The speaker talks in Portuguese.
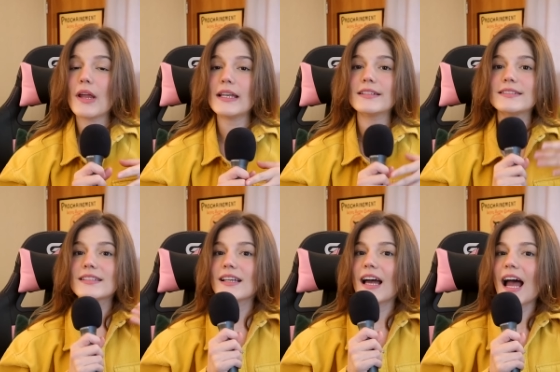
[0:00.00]

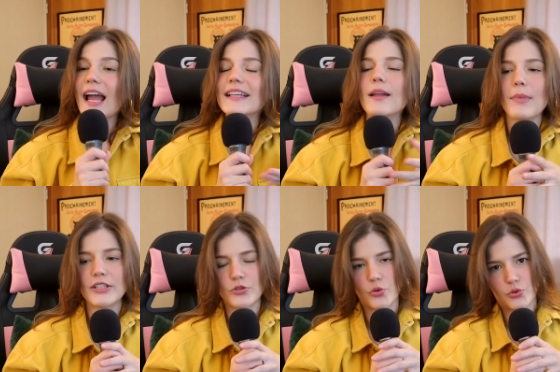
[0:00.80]
eles ainda
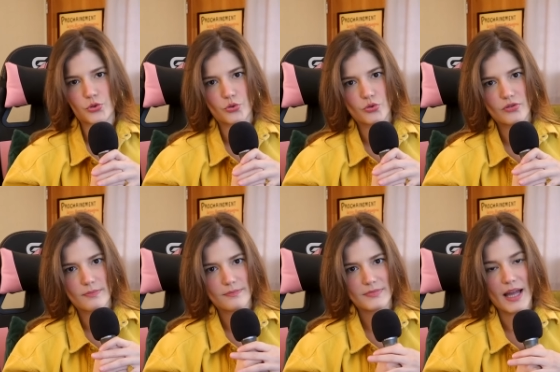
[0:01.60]
mais toscos.
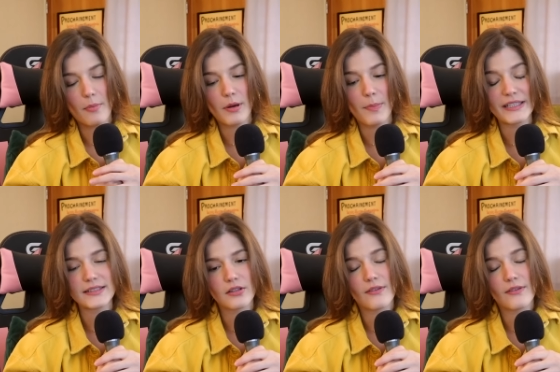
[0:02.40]
Tá? Porque parecia que eu